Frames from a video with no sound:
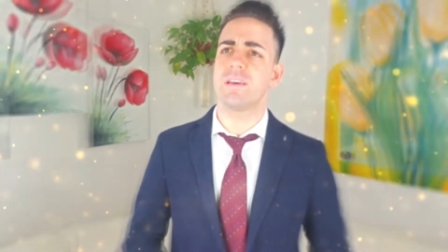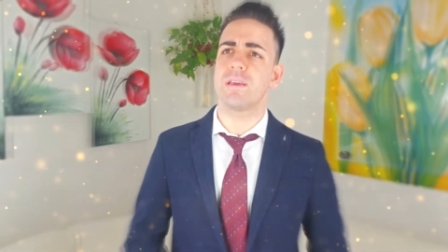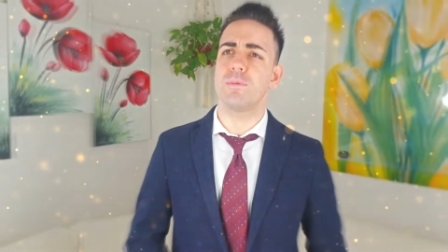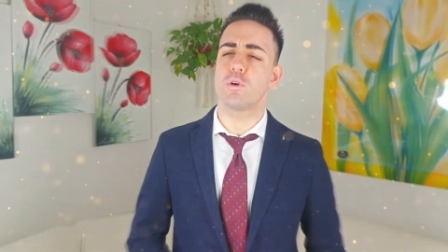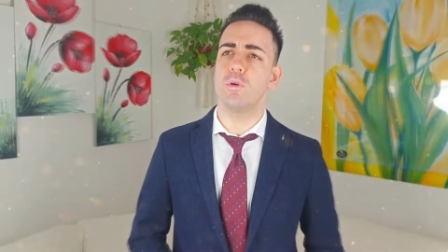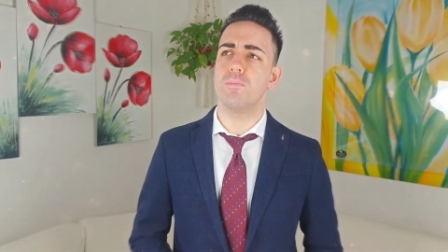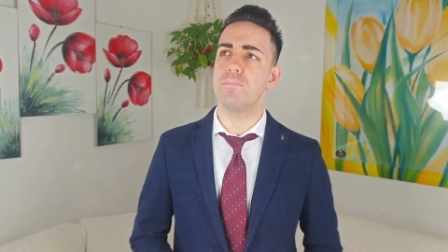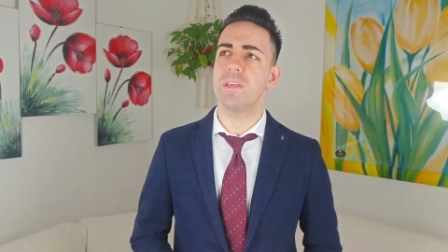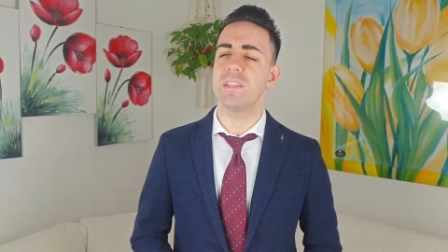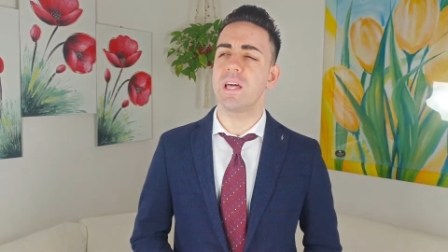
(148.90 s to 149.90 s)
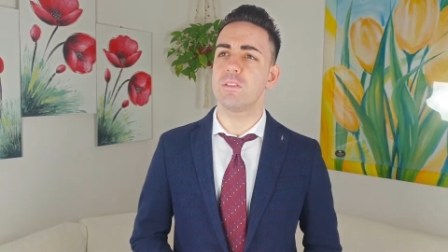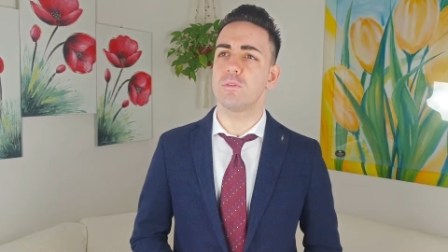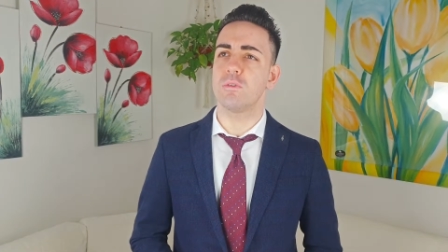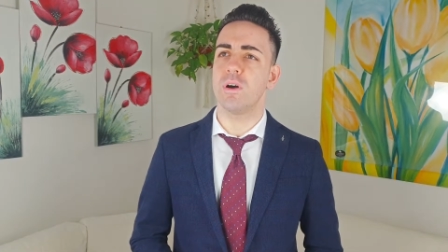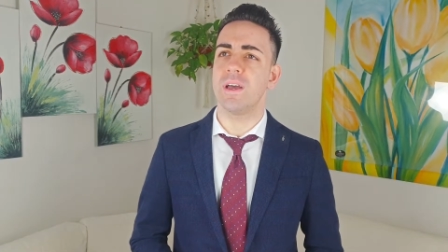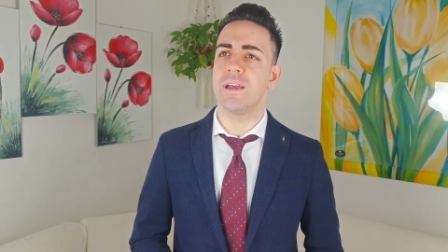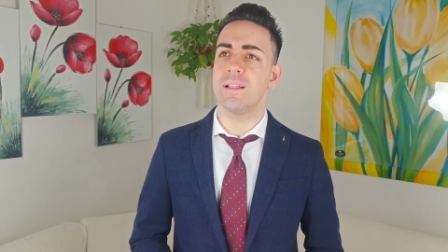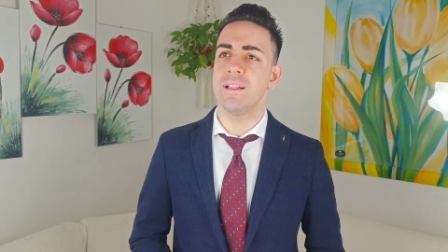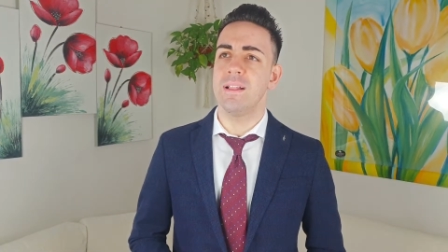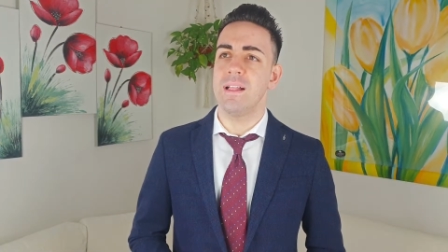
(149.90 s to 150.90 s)
che mi colpì tanto è
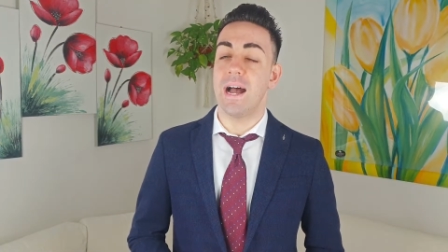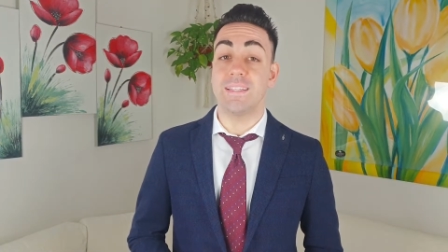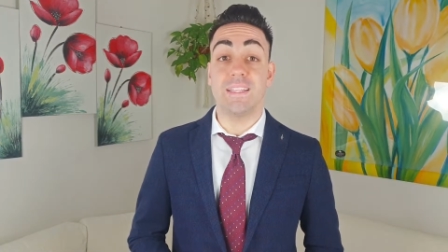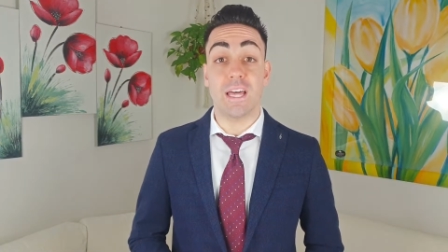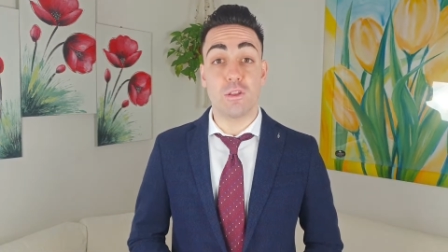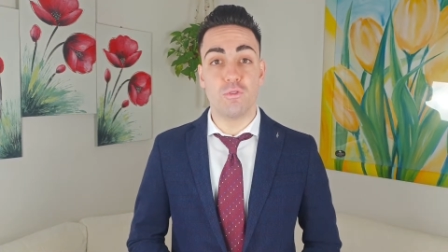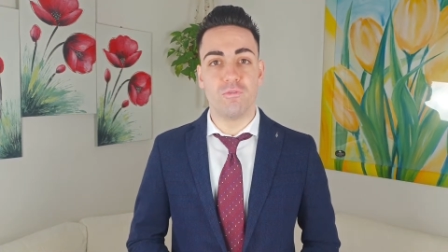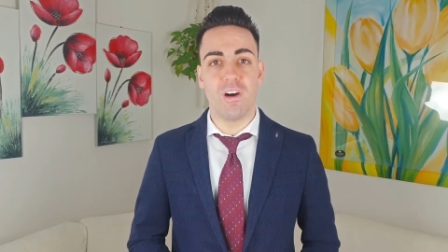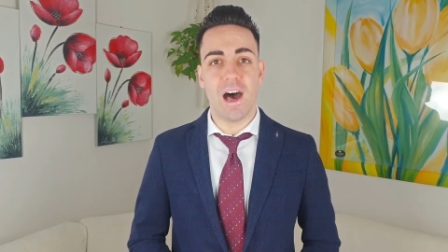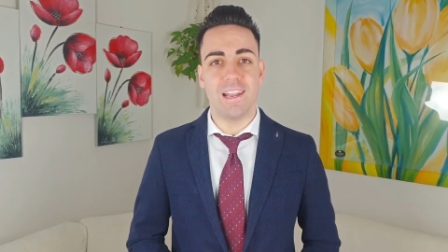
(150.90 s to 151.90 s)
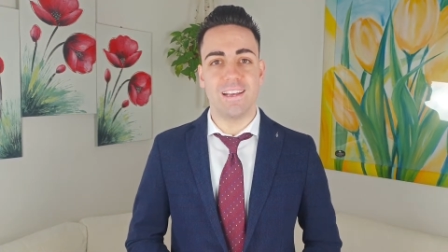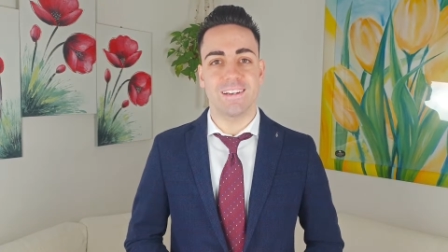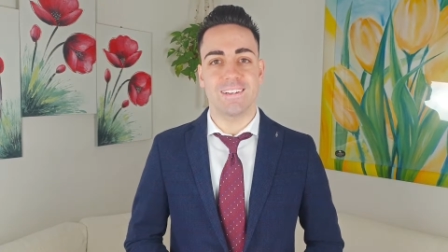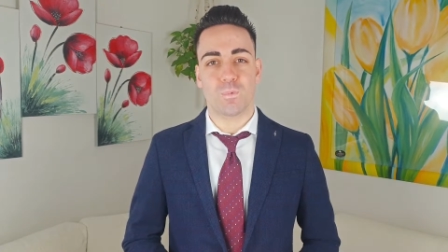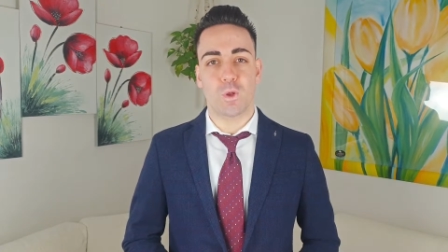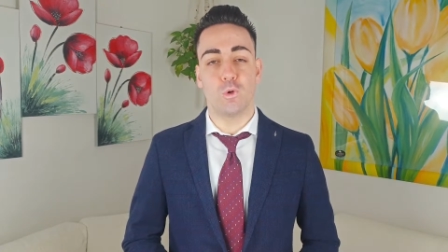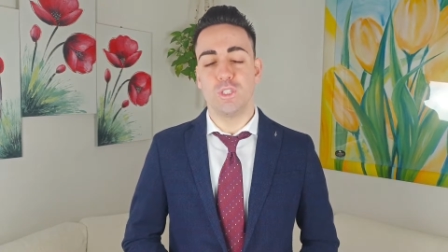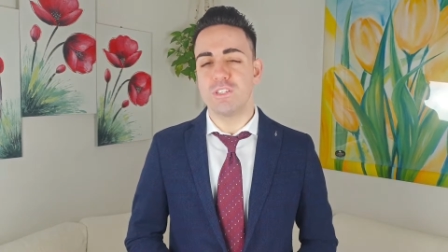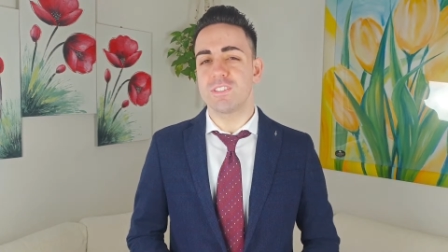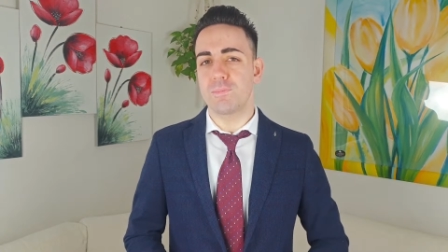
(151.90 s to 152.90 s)
ad eternum vale, lo
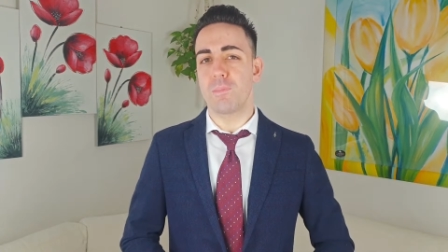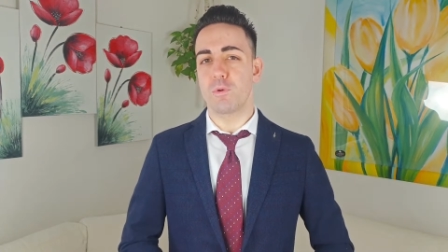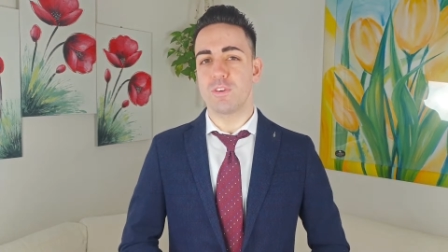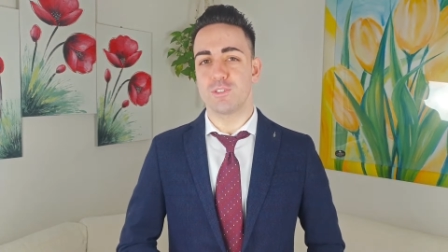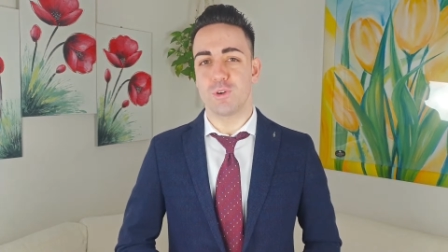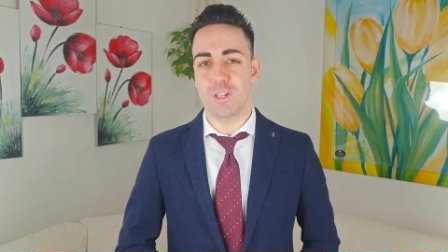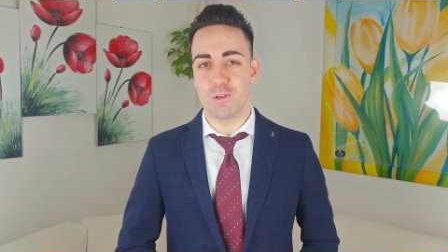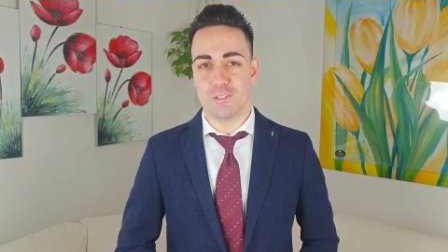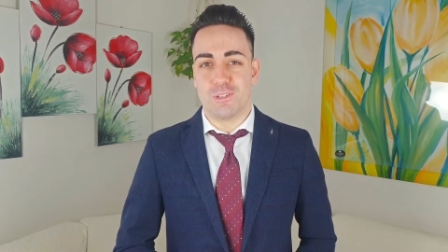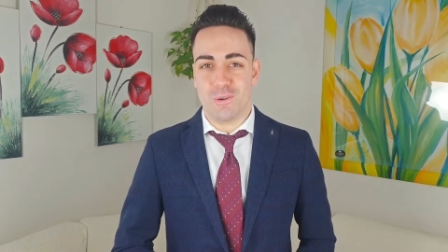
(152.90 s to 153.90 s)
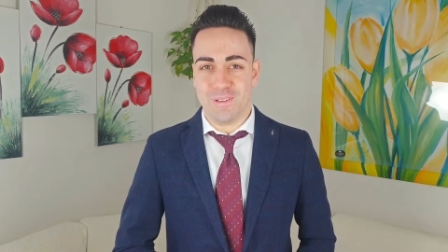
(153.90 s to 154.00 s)
diceva sempre il professore nostro.